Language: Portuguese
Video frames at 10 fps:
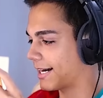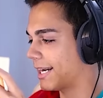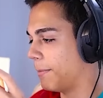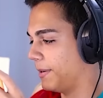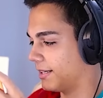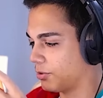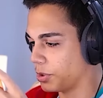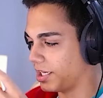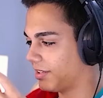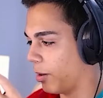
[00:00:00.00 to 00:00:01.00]
carapina,
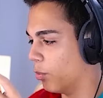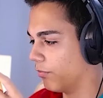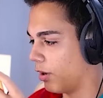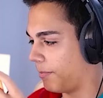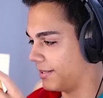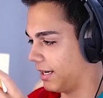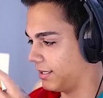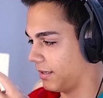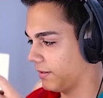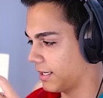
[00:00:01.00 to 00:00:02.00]
C80 é ruim, viu, rapaziada?
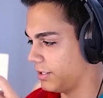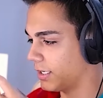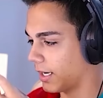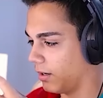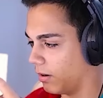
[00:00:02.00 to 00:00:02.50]
Já fica a dica aí,